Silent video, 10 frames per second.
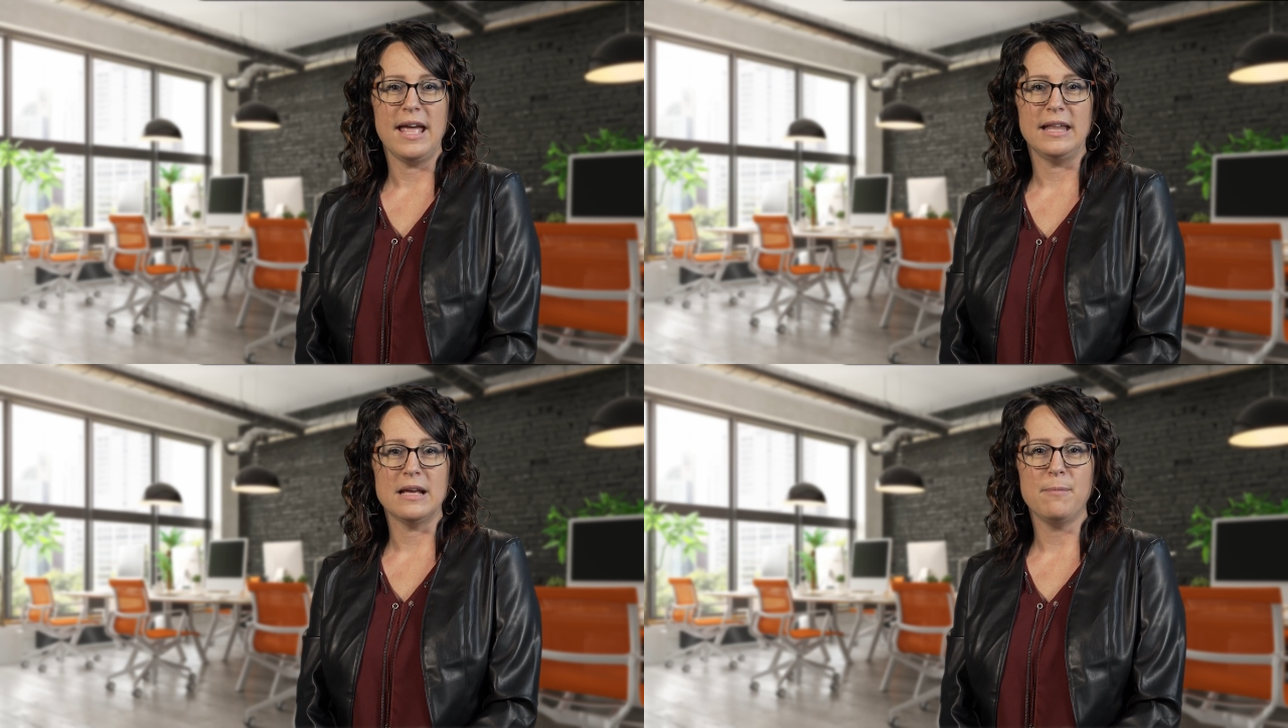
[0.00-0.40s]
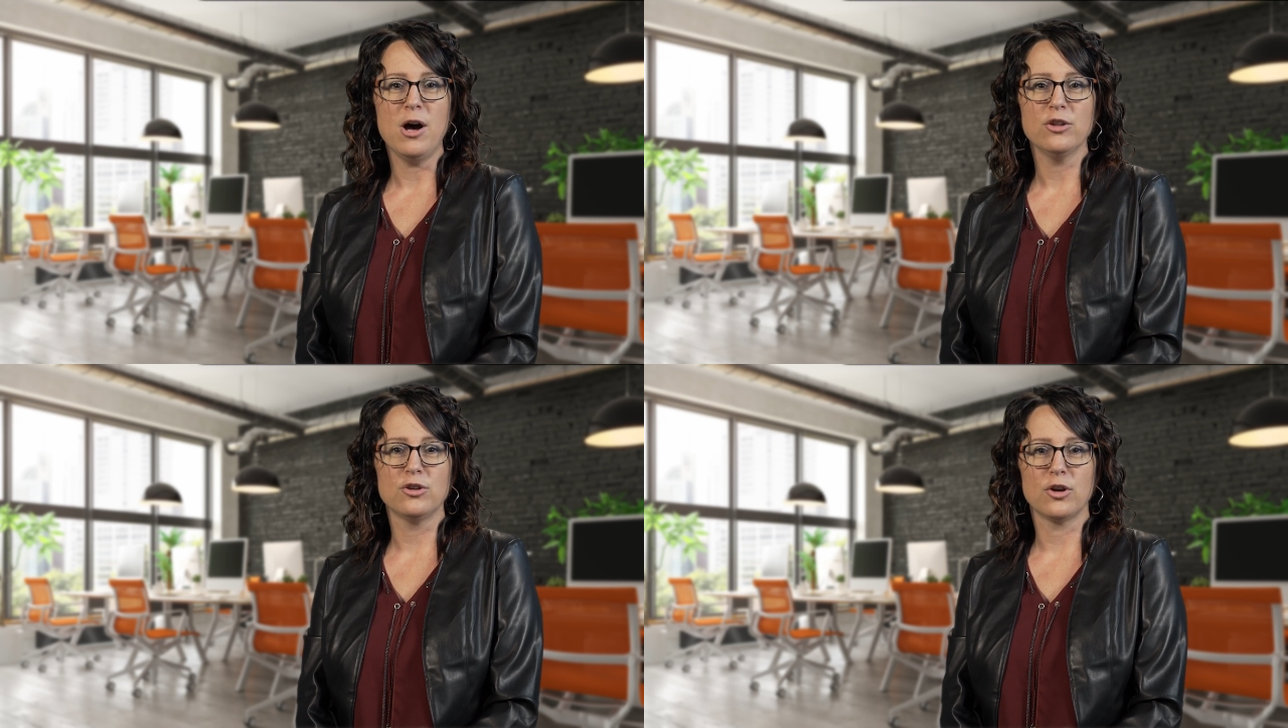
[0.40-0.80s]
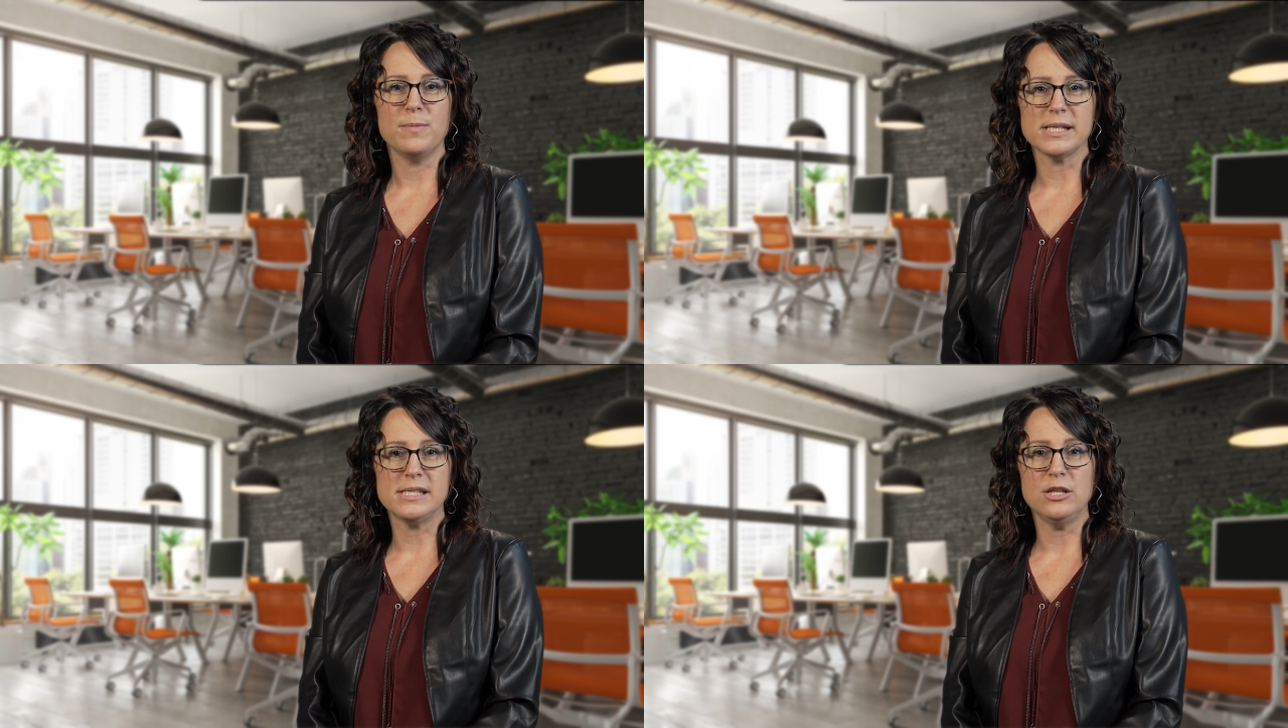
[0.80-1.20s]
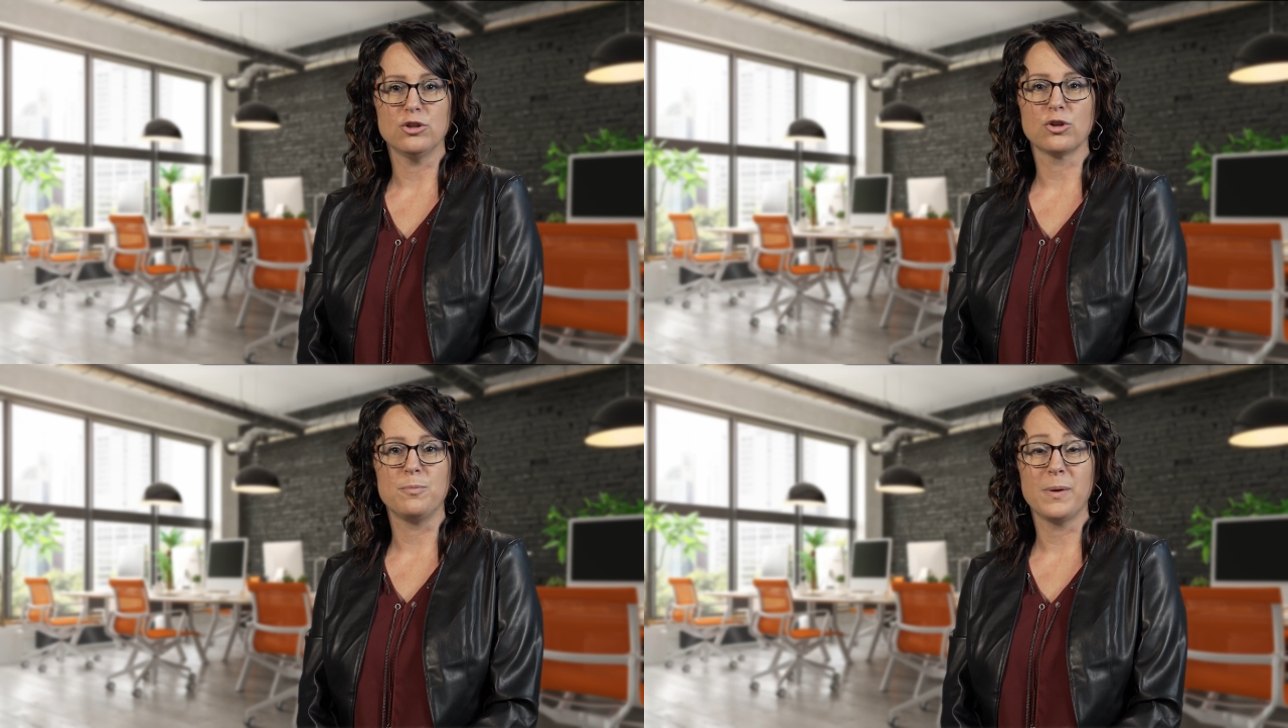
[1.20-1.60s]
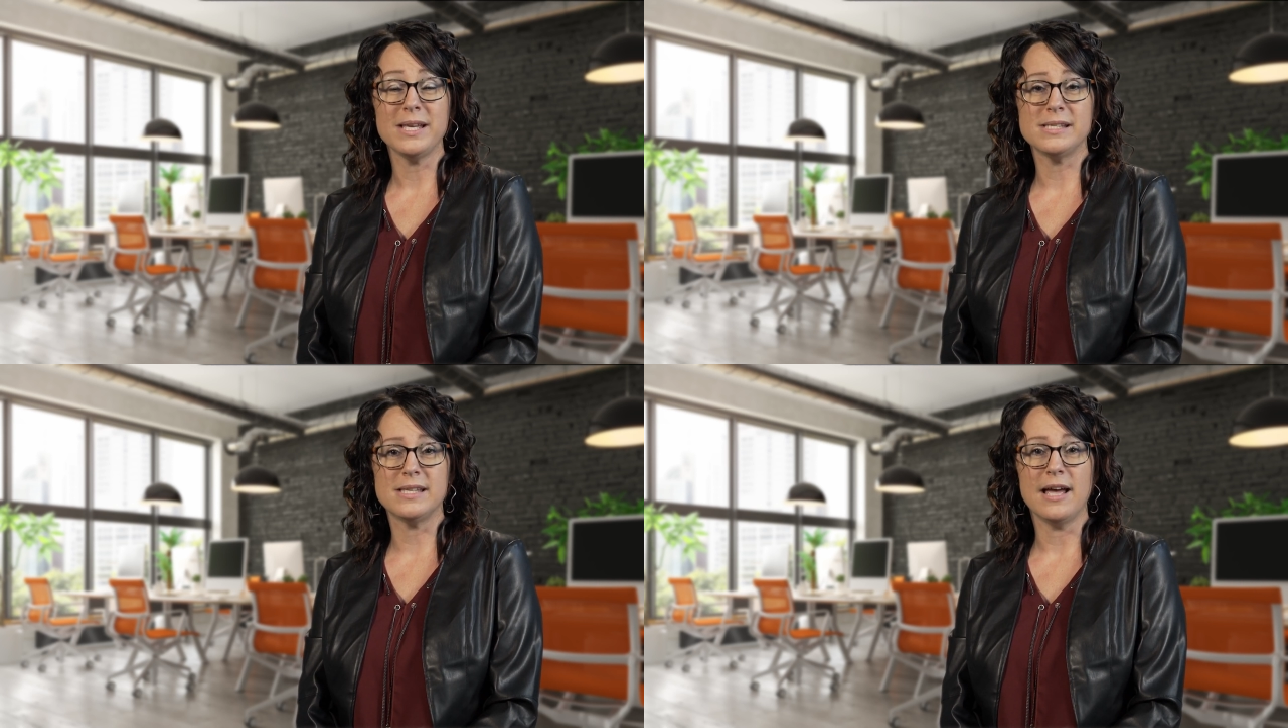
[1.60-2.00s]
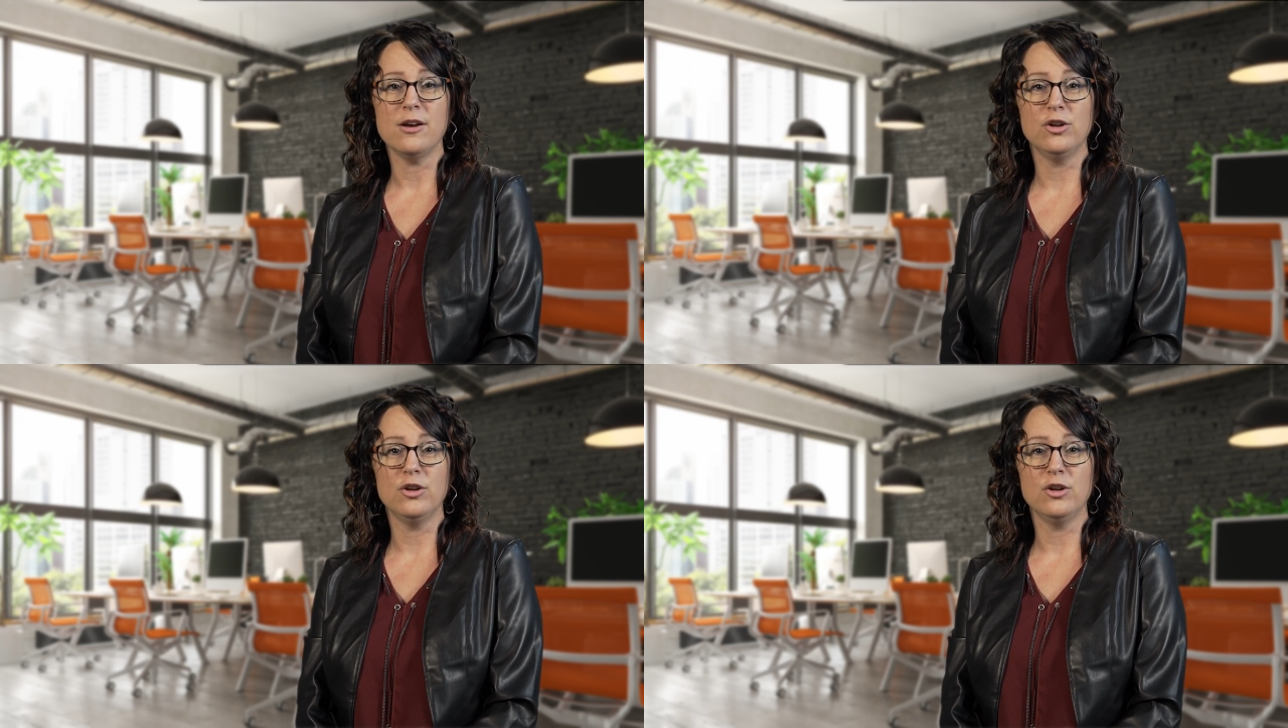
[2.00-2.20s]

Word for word: est d'abord de remercier notre président